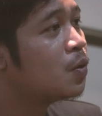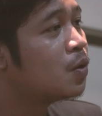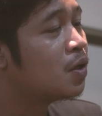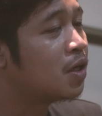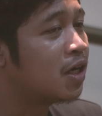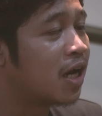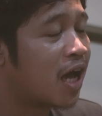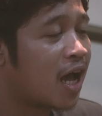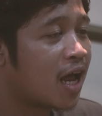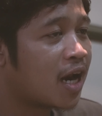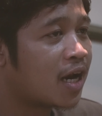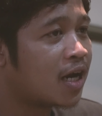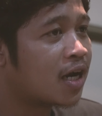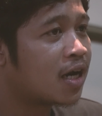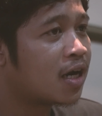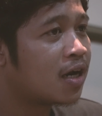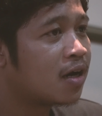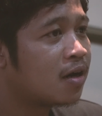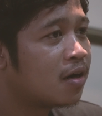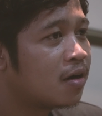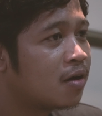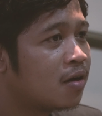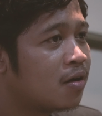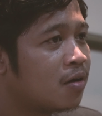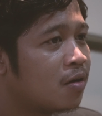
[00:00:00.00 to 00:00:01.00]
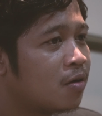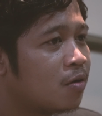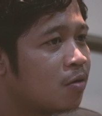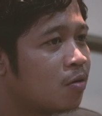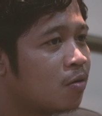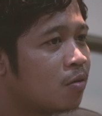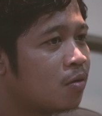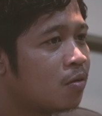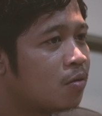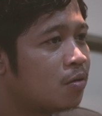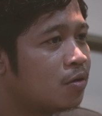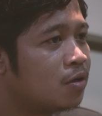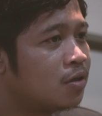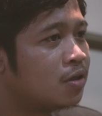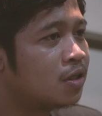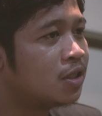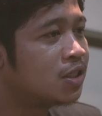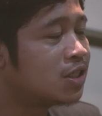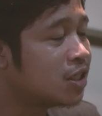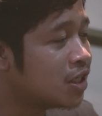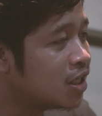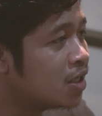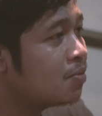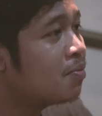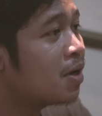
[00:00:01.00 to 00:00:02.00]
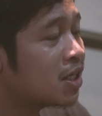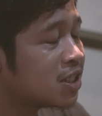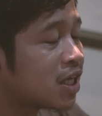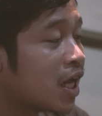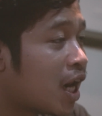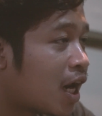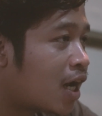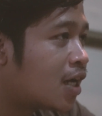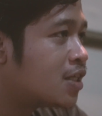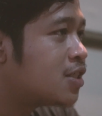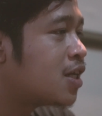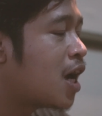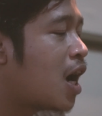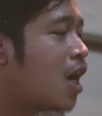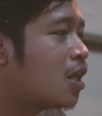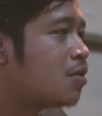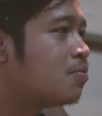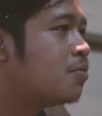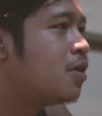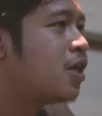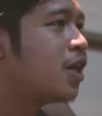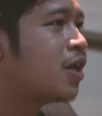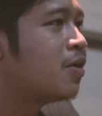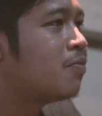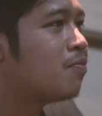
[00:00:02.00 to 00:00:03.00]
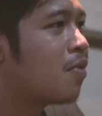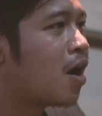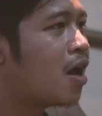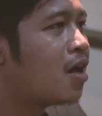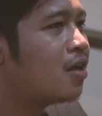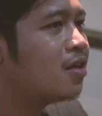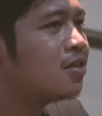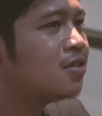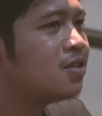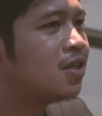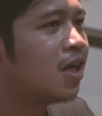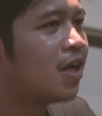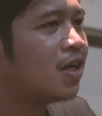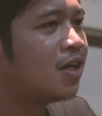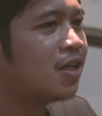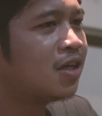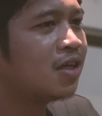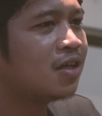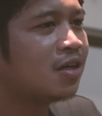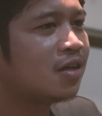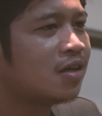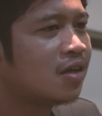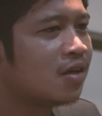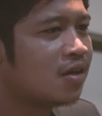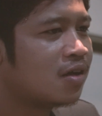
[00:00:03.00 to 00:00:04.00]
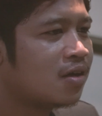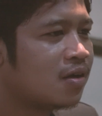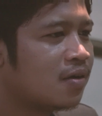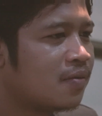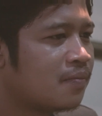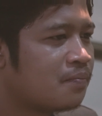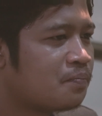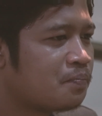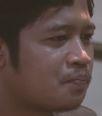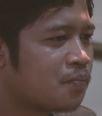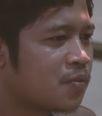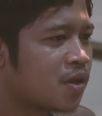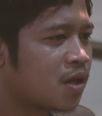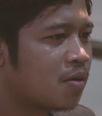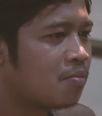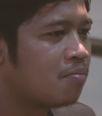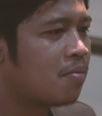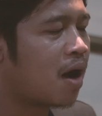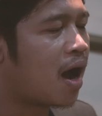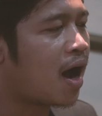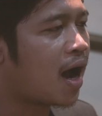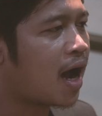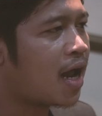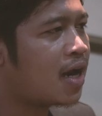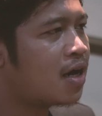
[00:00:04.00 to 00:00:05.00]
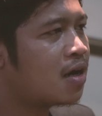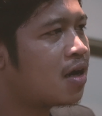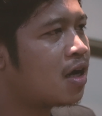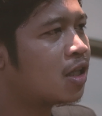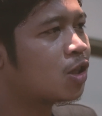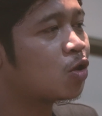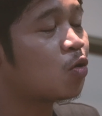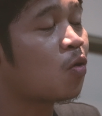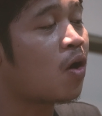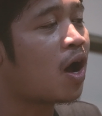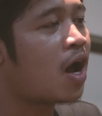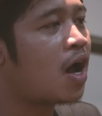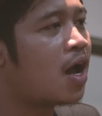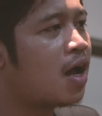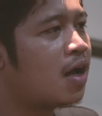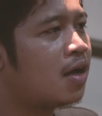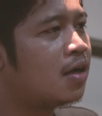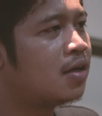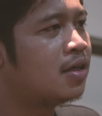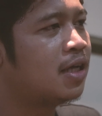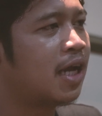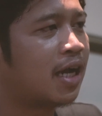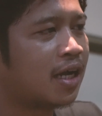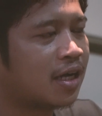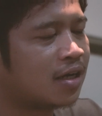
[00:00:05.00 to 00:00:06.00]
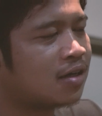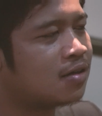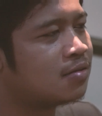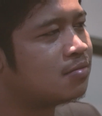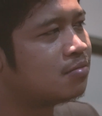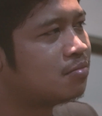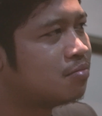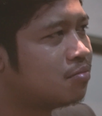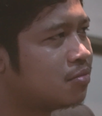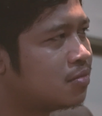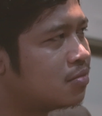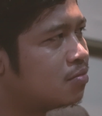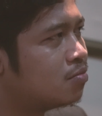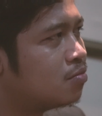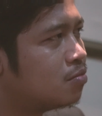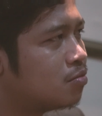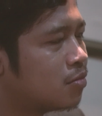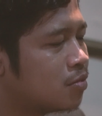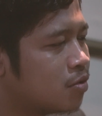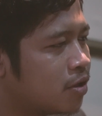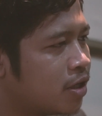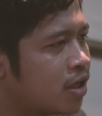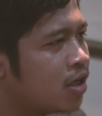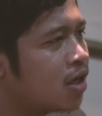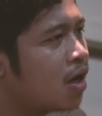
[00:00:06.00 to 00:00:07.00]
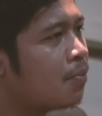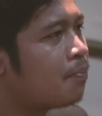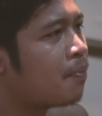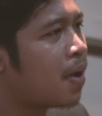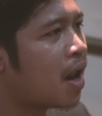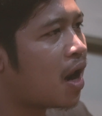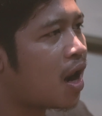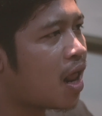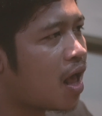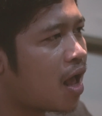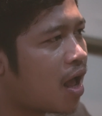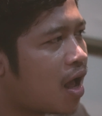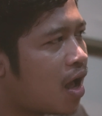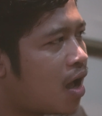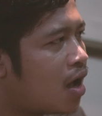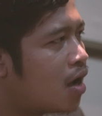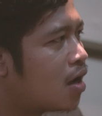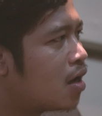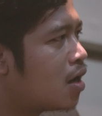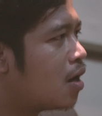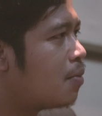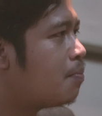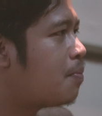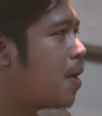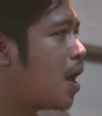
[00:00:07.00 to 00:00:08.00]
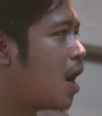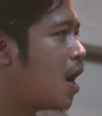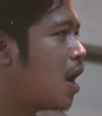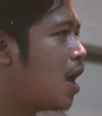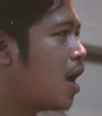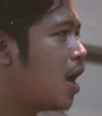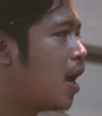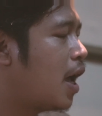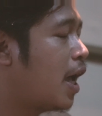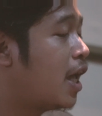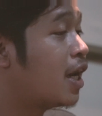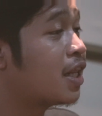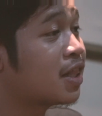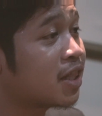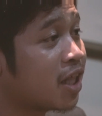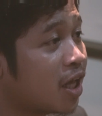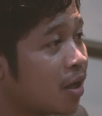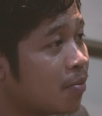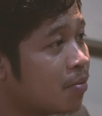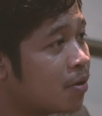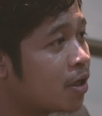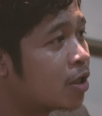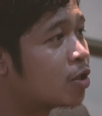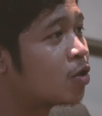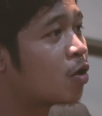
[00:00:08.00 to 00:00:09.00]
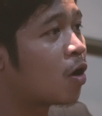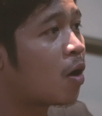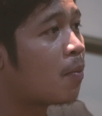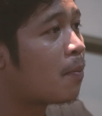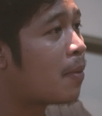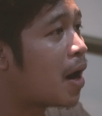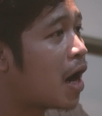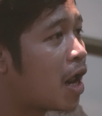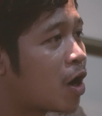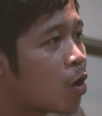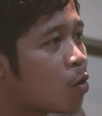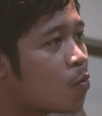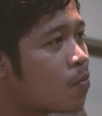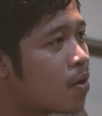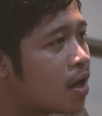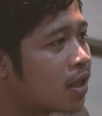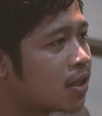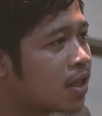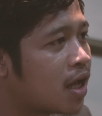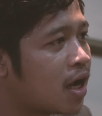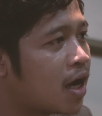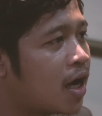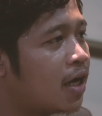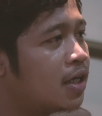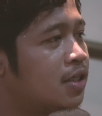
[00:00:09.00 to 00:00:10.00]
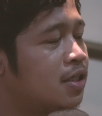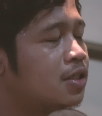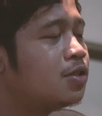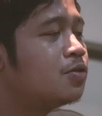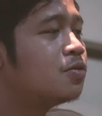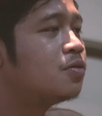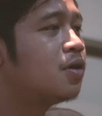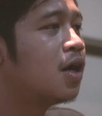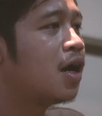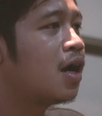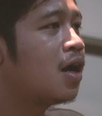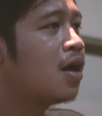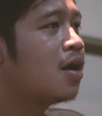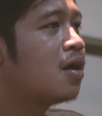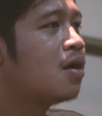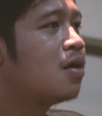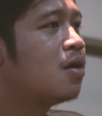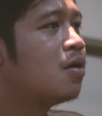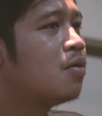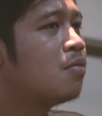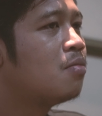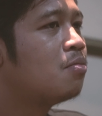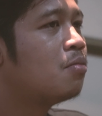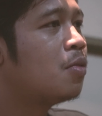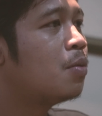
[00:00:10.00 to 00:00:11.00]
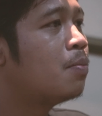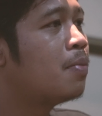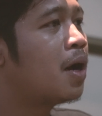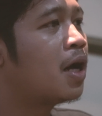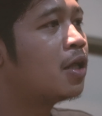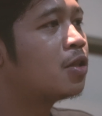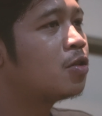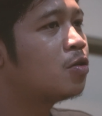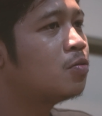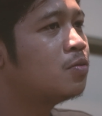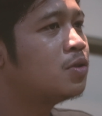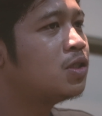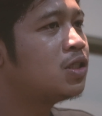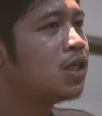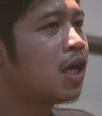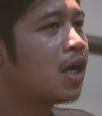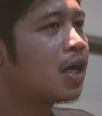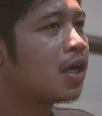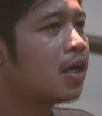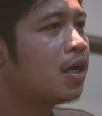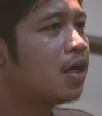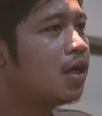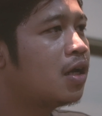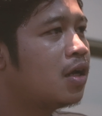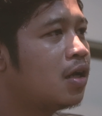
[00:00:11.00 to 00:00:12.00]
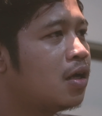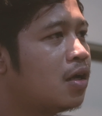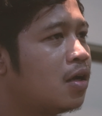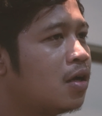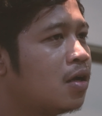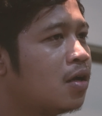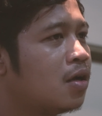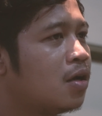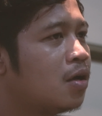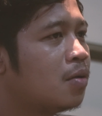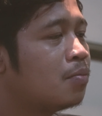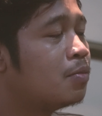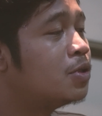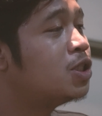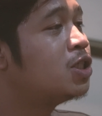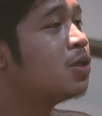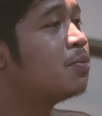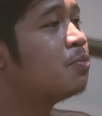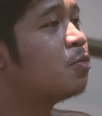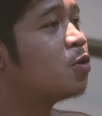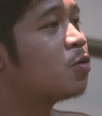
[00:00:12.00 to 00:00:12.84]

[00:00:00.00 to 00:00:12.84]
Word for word: Dan di sini masyarakat sangat menerima jadi bahkan ketua yang mungkin kepala kepala RT begitu kepala rumah tangganya juga membantu mencari menjemput